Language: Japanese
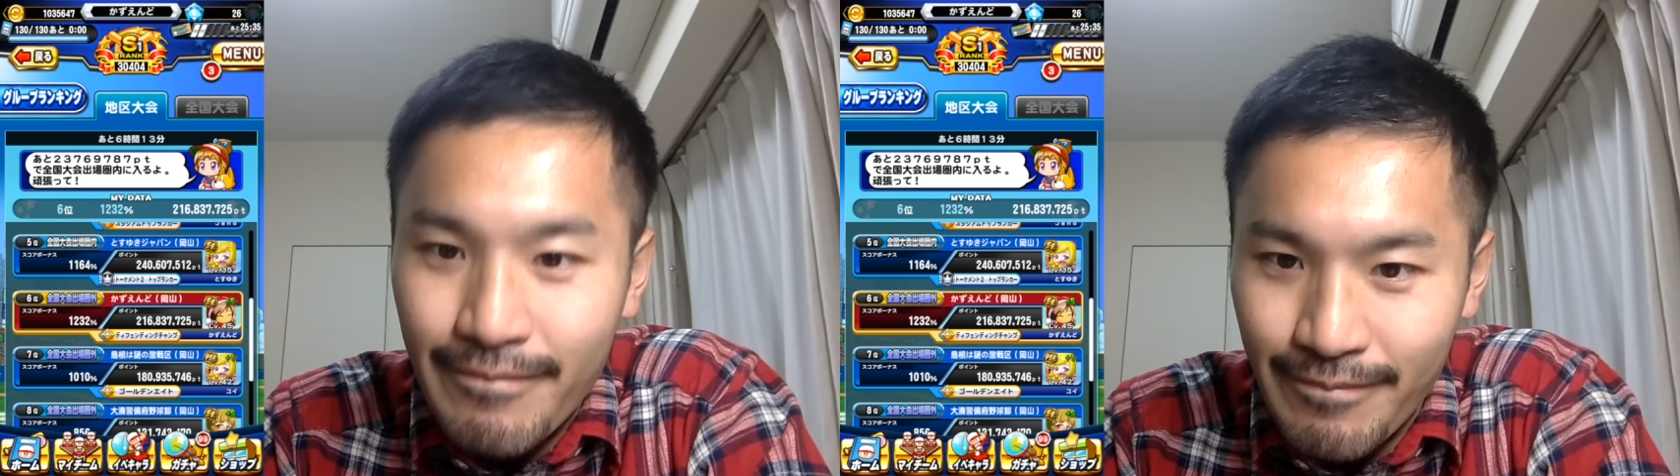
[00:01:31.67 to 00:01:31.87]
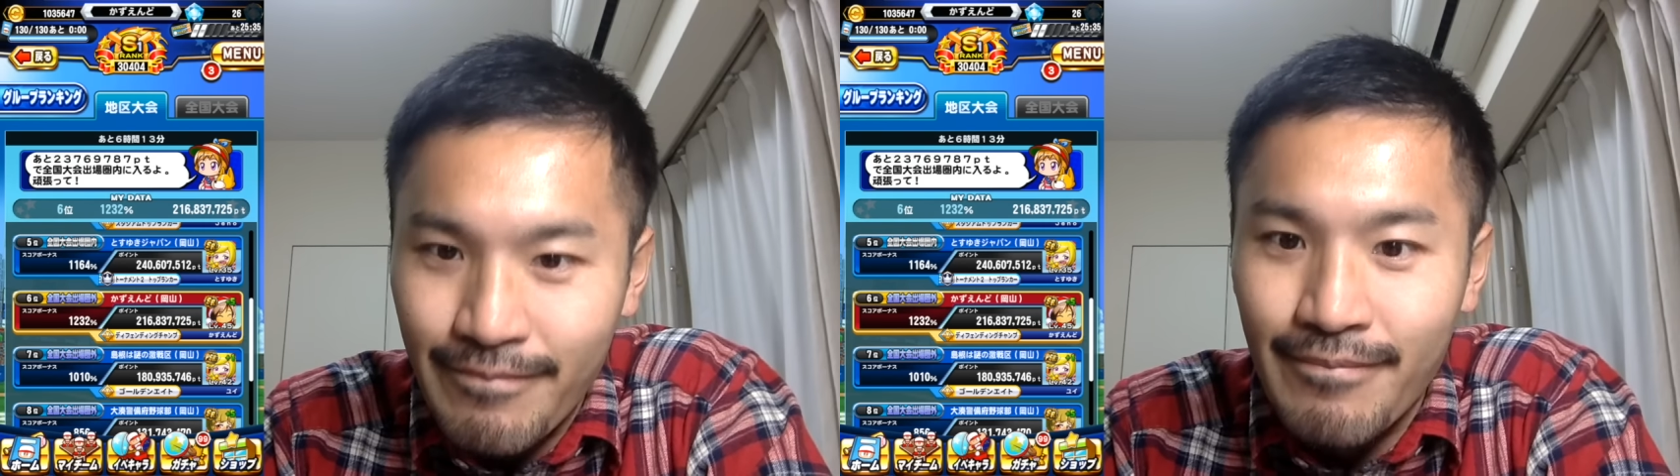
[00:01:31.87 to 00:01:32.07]

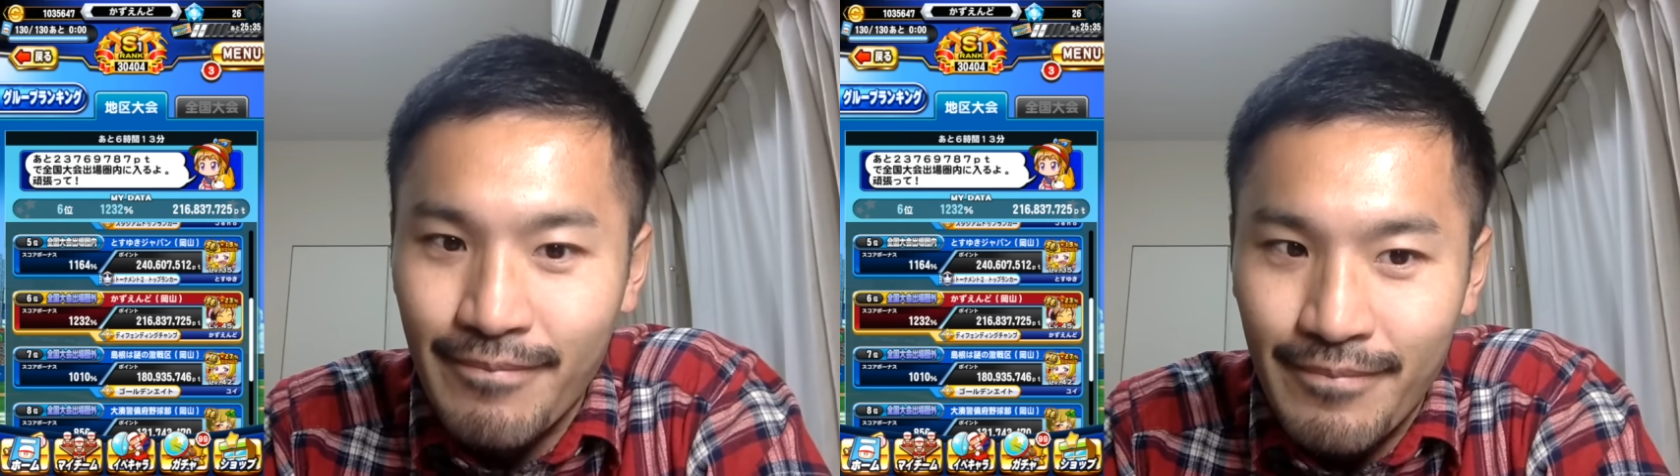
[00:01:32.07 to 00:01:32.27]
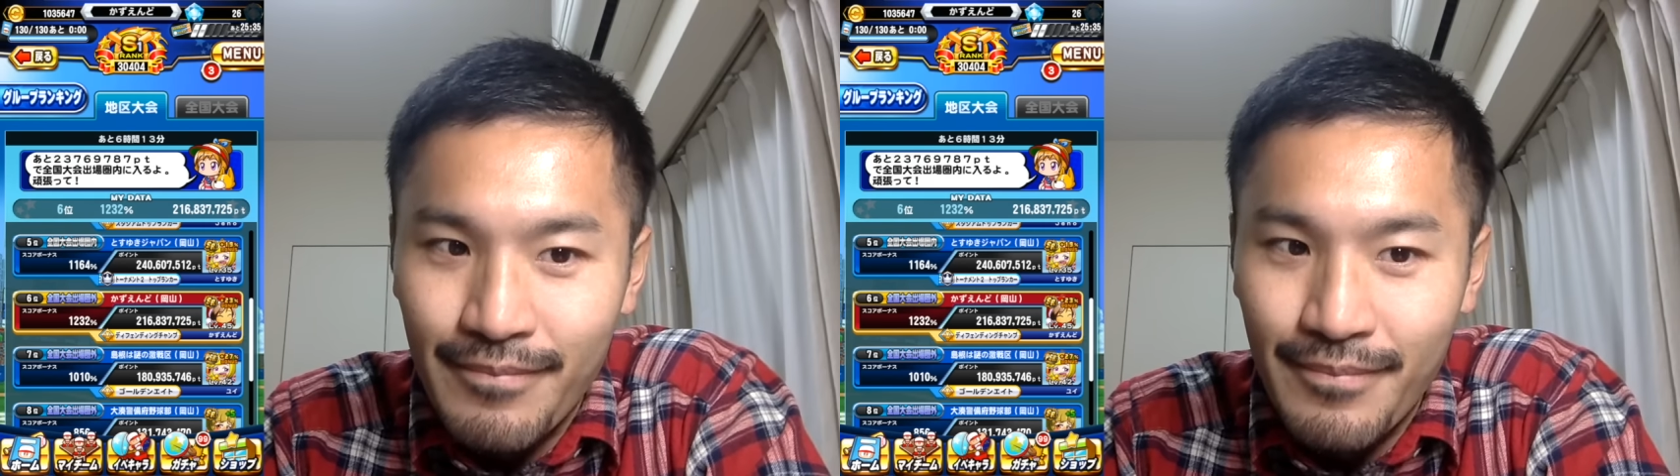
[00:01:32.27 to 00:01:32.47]
う
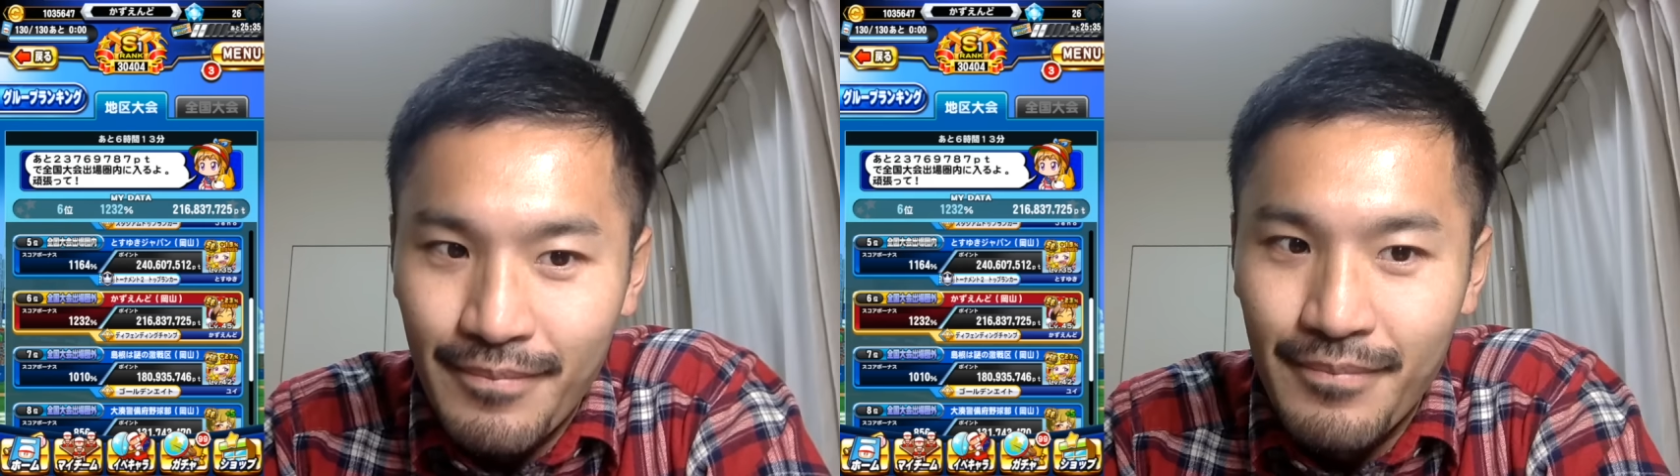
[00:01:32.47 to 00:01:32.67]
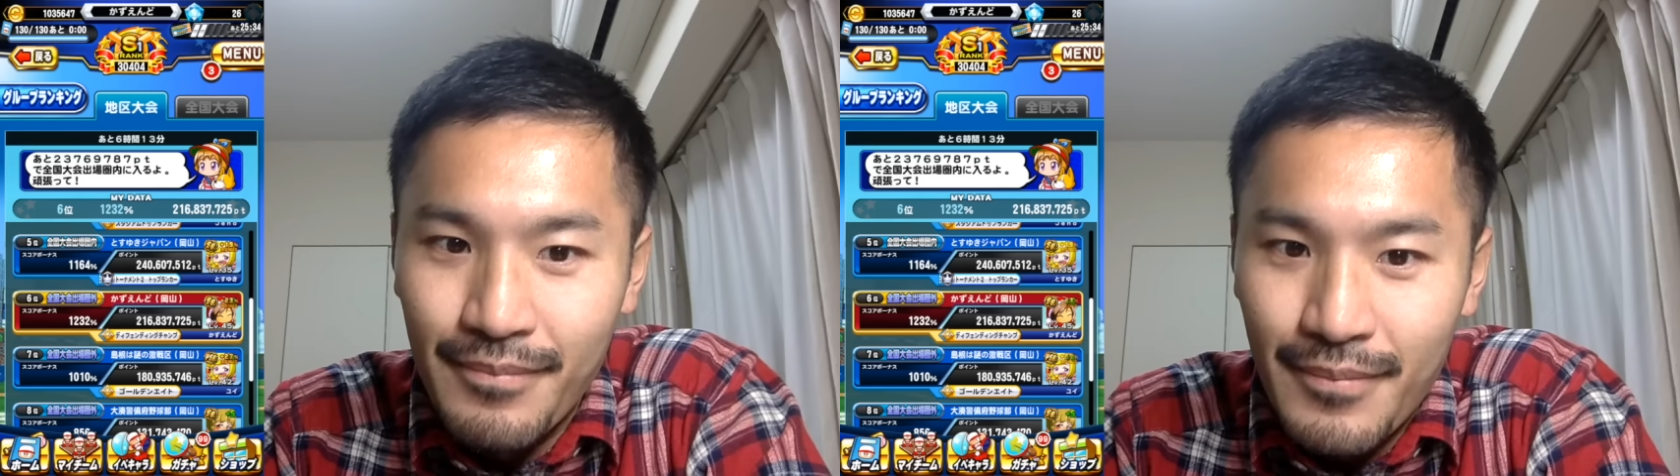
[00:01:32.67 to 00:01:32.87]
ん。
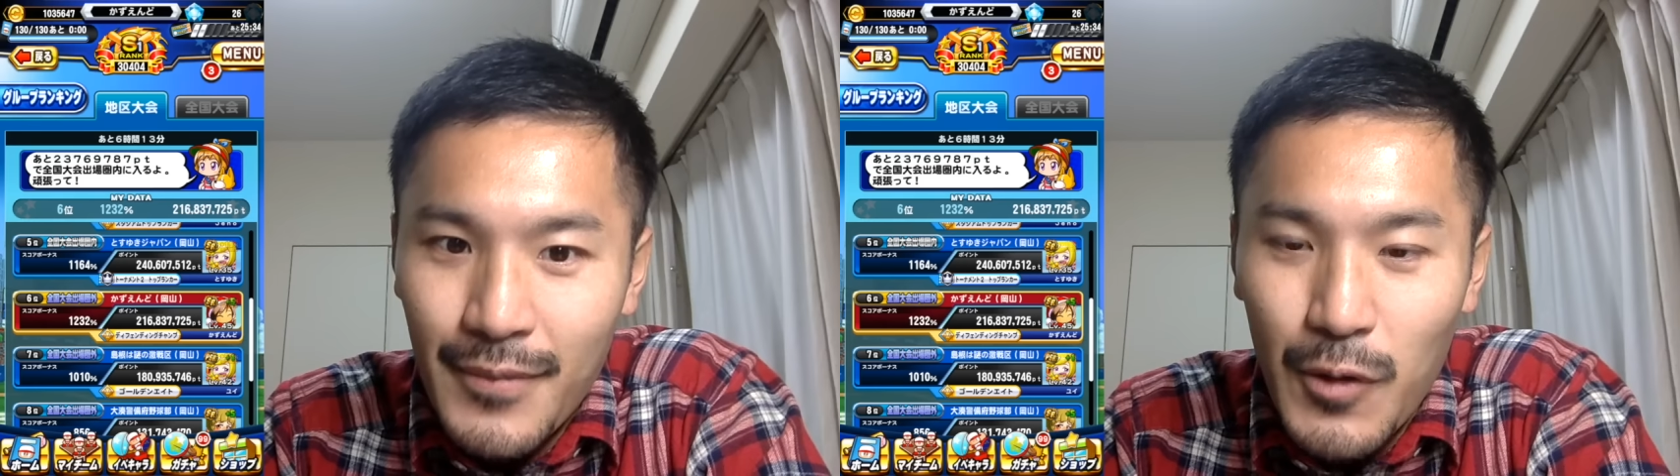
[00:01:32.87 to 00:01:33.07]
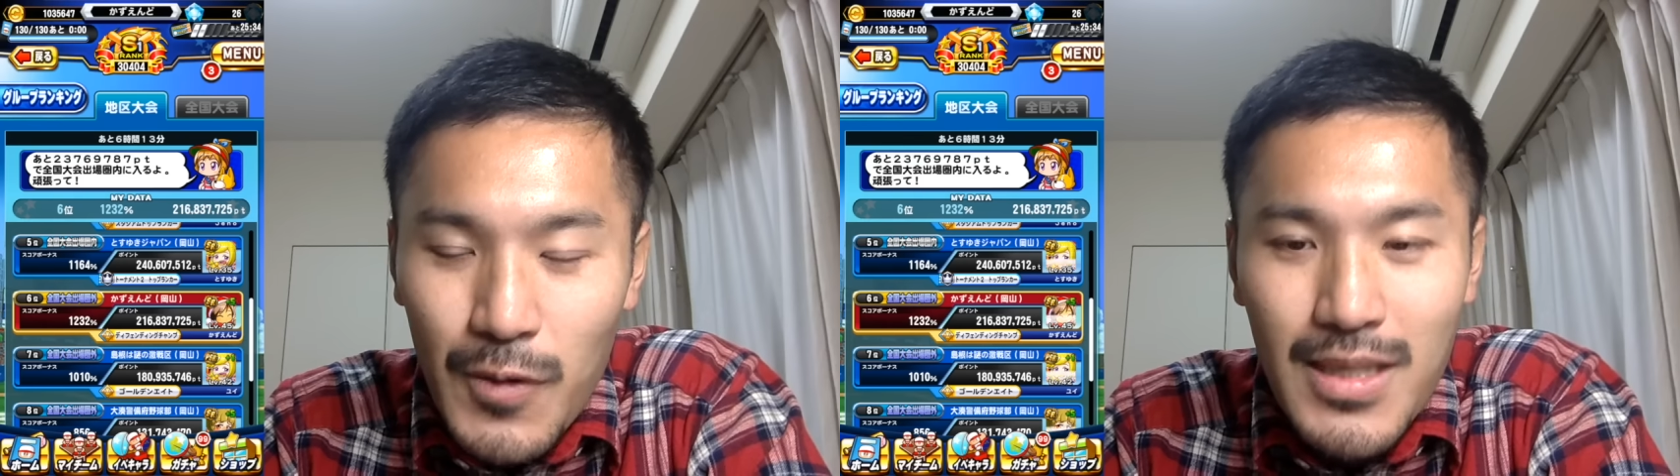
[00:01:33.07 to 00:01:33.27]
予